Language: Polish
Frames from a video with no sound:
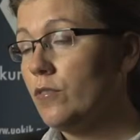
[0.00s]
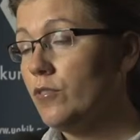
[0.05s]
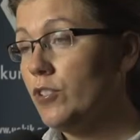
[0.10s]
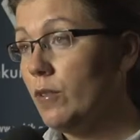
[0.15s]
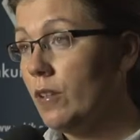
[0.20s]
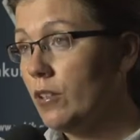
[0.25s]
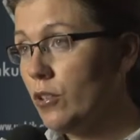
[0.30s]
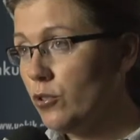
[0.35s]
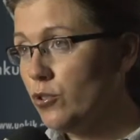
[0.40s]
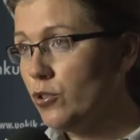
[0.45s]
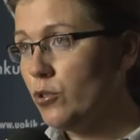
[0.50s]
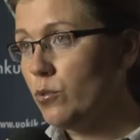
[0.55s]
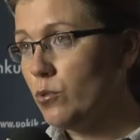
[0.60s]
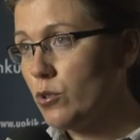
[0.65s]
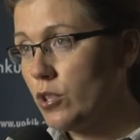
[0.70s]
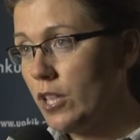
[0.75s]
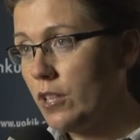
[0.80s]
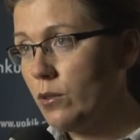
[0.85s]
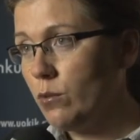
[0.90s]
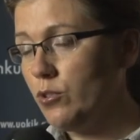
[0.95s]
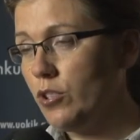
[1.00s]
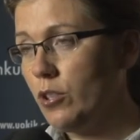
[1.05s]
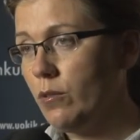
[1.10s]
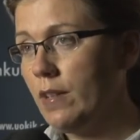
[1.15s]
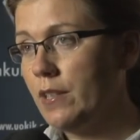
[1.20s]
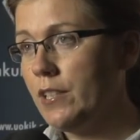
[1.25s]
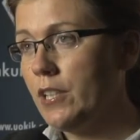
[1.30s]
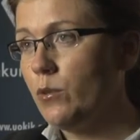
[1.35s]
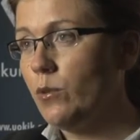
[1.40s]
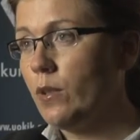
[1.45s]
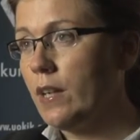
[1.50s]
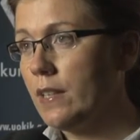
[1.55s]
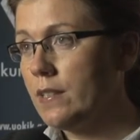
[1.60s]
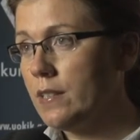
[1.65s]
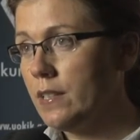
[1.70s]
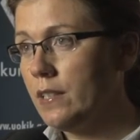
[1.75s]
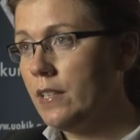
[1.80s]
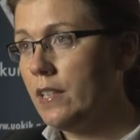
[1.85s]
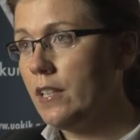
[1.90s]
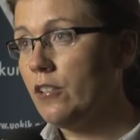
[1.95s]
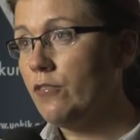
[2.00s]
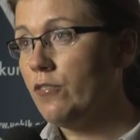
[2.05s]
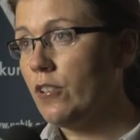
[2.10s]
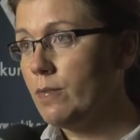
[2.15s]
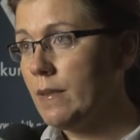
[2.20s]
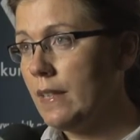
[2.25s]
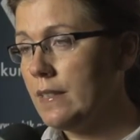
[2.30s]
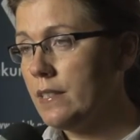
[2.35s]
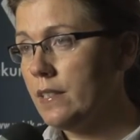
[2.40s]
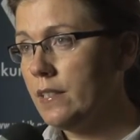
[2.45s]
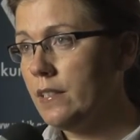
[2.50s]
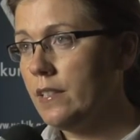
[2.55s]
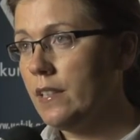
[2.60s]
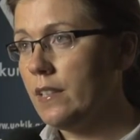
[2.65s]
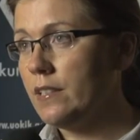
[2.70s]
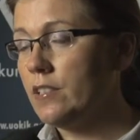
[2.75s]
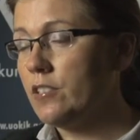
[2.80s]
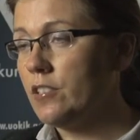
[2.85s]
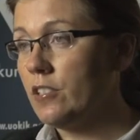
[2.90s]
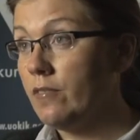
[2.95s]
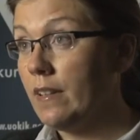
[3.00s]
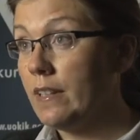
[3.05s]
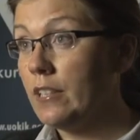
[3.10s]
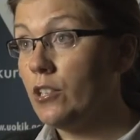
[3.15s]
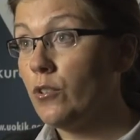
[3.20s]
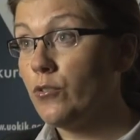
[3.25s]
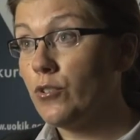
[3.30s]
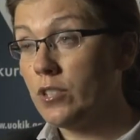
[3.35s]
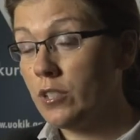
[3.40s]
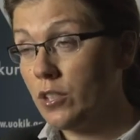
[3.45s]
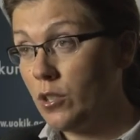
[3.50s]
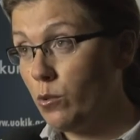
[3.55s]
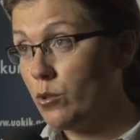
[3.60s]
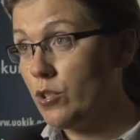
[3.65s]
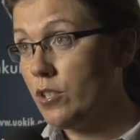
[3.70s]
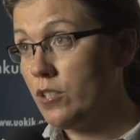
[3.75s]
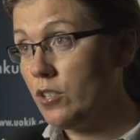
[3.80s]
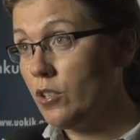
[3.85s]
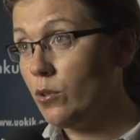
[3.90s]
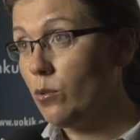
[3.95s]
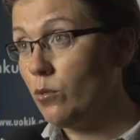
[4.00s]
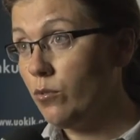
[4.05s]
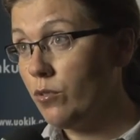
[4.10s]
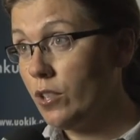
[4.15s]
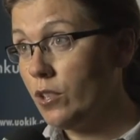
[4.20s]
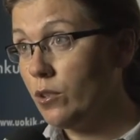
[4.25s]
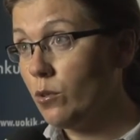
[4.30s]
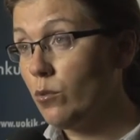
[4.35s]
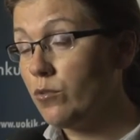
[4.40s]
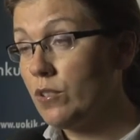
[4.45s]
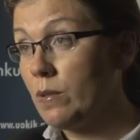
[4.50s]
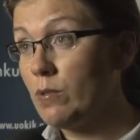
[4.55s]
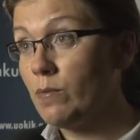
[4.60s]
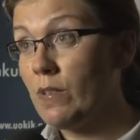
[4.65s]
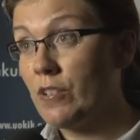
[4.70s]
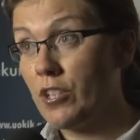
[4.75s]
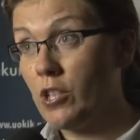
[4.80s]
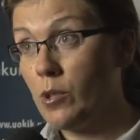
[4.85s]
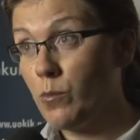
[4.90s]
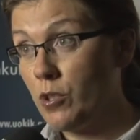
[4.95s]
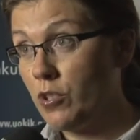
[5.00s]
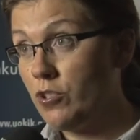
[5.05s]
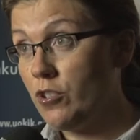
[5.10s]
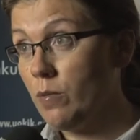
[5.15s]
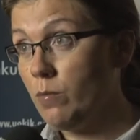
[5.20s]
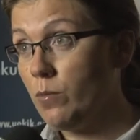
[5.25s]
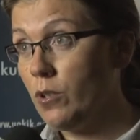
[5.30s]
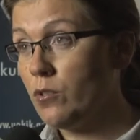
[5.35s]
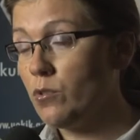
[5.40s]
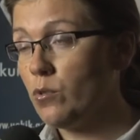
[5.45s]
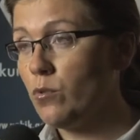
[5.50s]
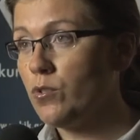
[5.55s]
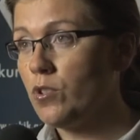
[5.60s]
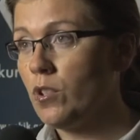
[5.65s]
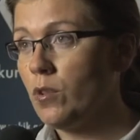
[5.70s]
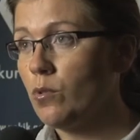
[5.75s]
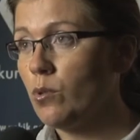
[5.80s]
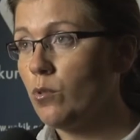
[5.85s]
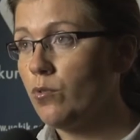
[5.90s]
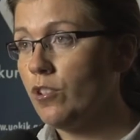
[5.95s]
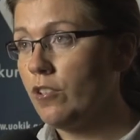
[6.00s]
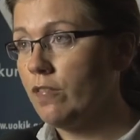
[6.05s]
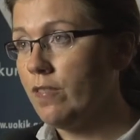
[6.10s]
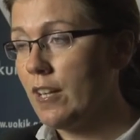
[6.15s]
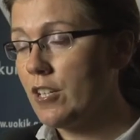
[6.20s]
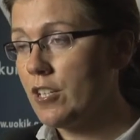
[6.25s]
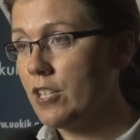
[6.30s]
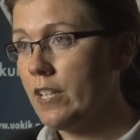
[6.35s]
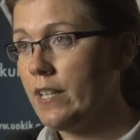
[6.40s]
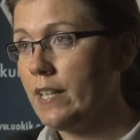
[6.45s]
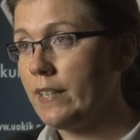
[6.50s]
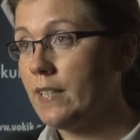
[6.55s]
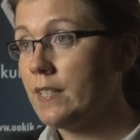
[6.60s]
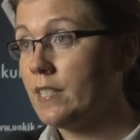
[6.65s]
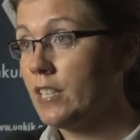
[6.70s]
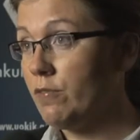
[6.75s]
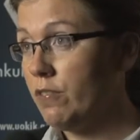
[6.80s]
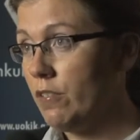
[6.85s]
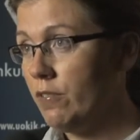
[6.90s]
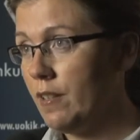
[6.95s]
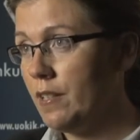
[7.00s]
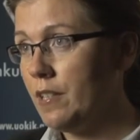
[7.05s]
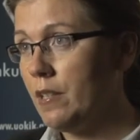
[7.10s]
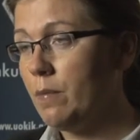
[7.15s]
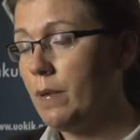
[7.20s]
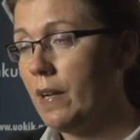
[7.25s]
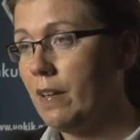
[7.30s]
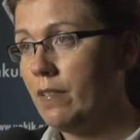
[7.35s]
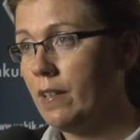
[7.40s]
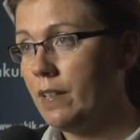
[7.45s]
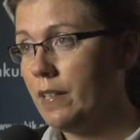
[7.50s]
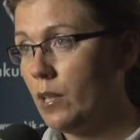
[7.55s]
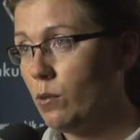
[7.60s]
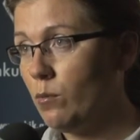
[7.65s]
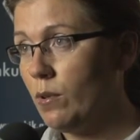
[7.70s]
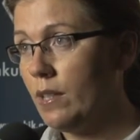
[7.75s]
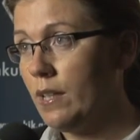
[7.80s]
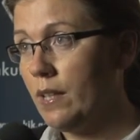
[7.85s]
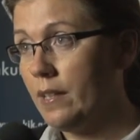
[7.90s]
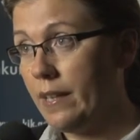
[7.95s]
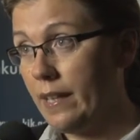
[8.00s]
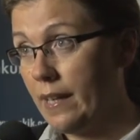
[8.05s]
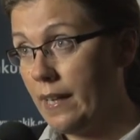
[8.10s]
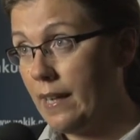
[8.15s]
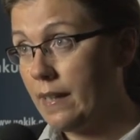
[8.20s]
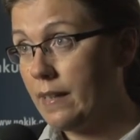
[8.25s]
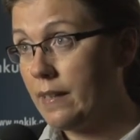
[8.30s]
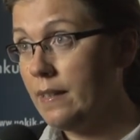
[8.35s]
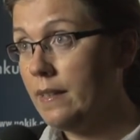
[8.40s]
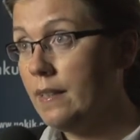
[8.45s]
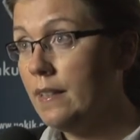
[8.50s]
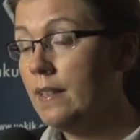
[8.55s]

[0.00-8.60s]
W działalności urzędu działania edukacyjne i informacyjne adresowane do wszystkich uczestników rynku, w tym zwłaszcza do przedsiębiorców, są równie ważne jak egzekwowanie prawa i nakładanie kar.